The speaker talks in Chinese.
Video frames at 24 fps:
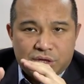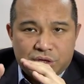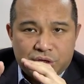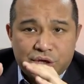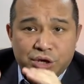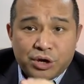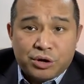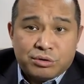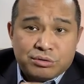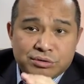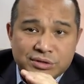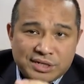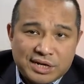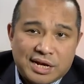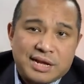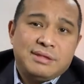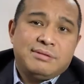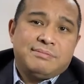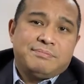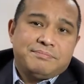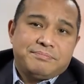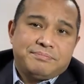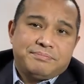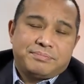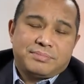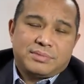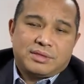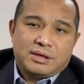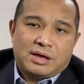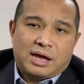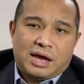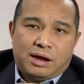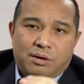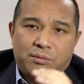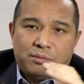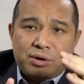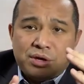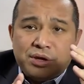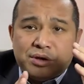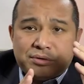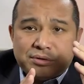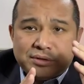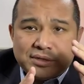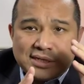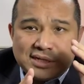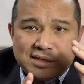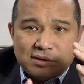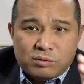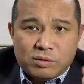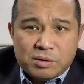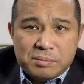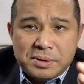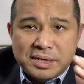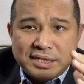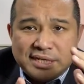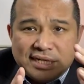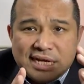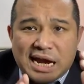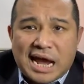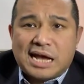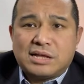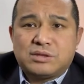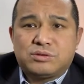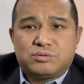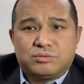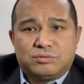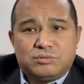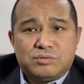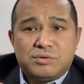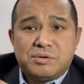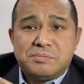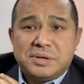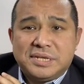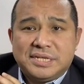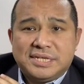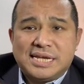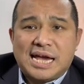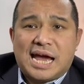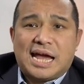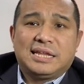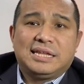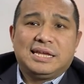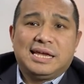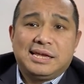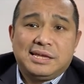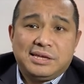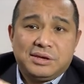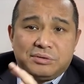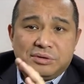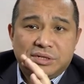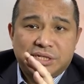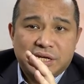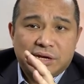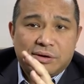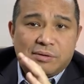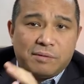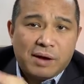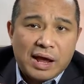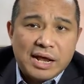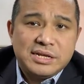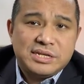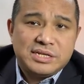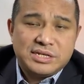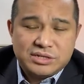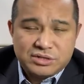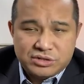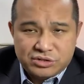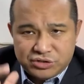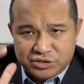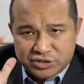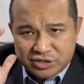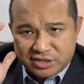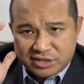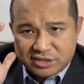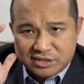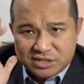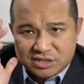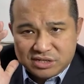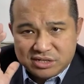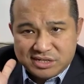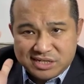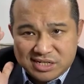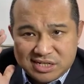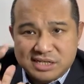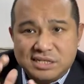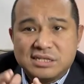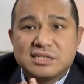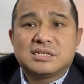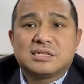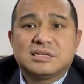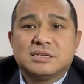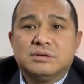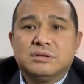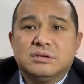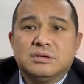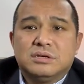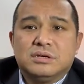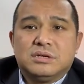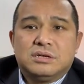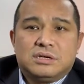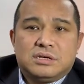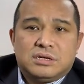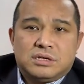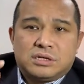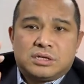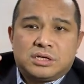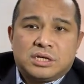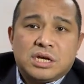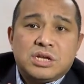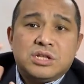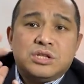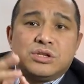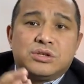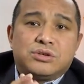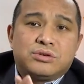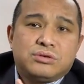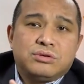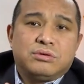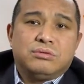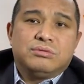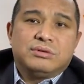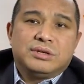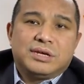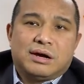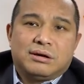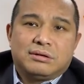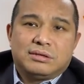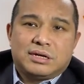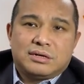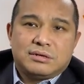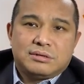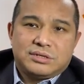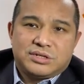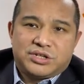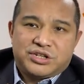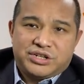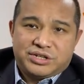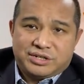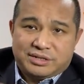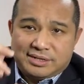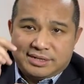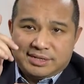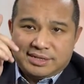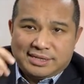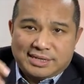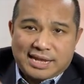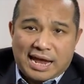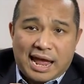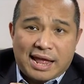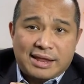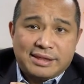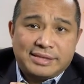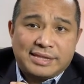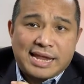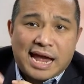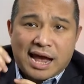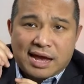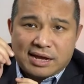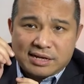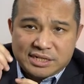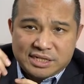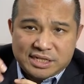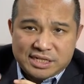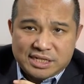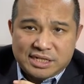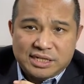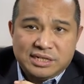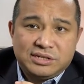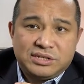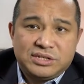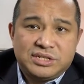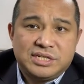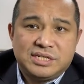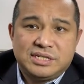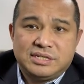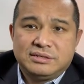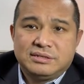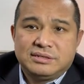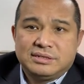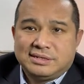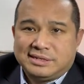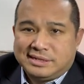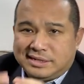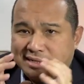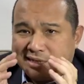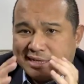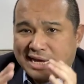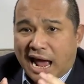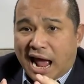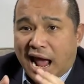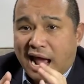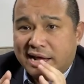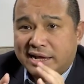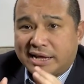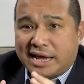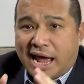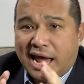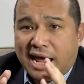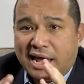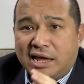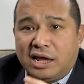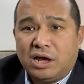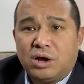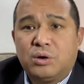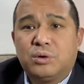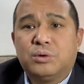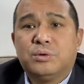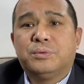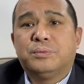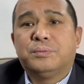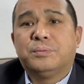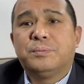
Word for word: 有人啊，我有我们家族、我们家庭有一些关系，这个是其次，更重要的是胆大心细，敢开口。